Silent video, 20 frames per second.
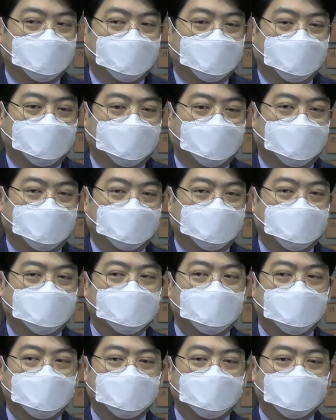어,
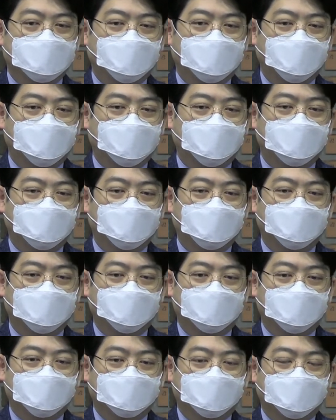신이신데
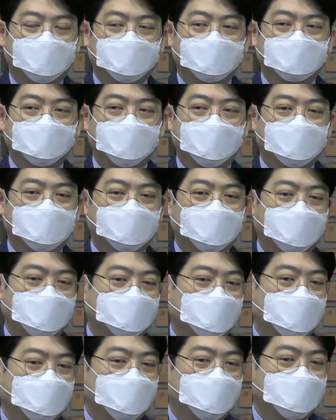그 후회를
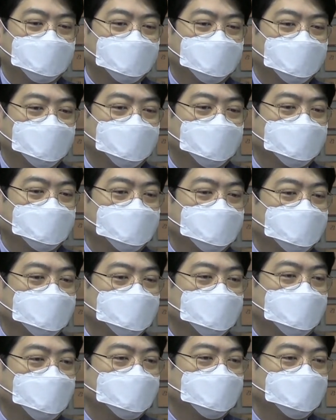하냐 뭐 이런 이제
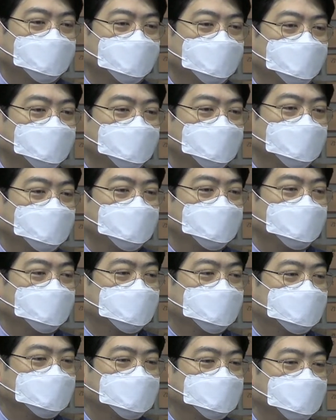신학적 논쟁도
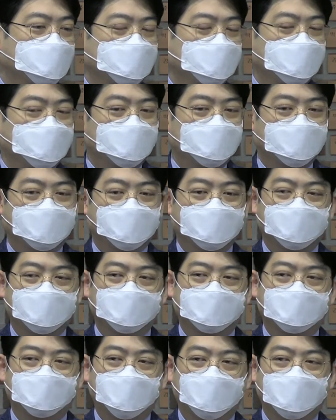있습니다만 이제 그거는
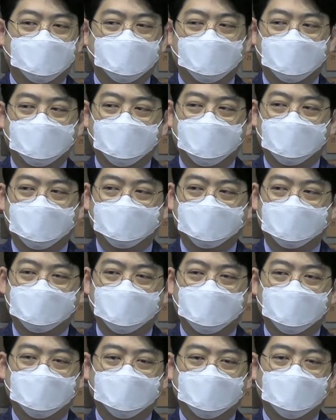후회한다는 게 아니고 이제
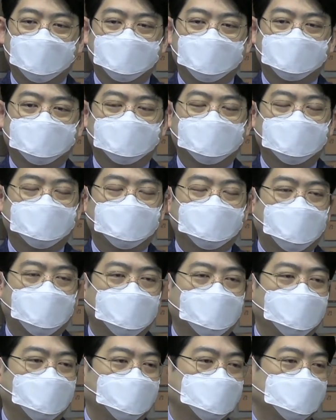불쌍히
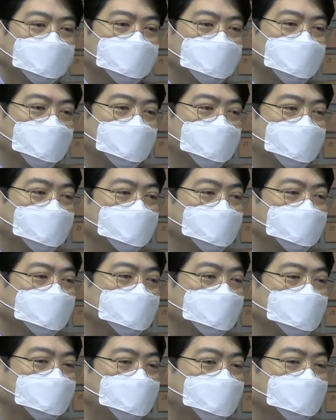여기신다 이런
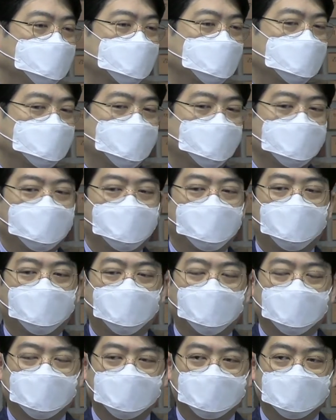뜻으로 보는 것이 더 좋을 것
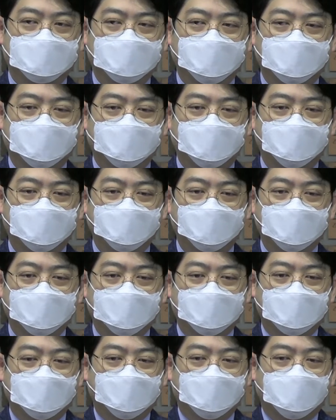같습니다. 그래서
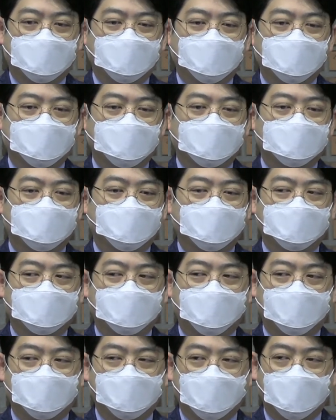하나님께서
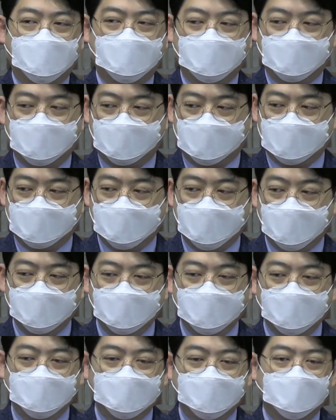벌을
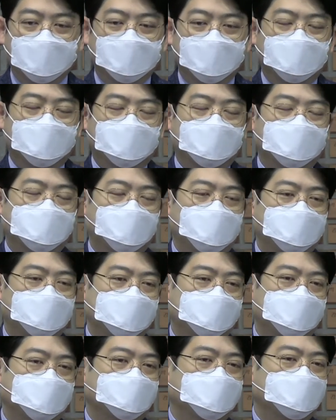내리셨지만 그 이스라엘
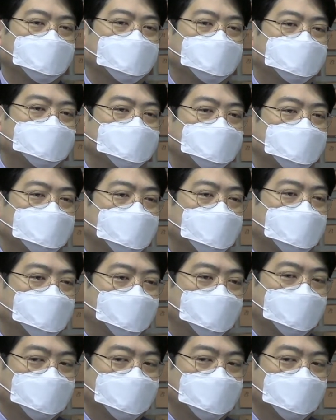백성들을 불쌍히 여기셔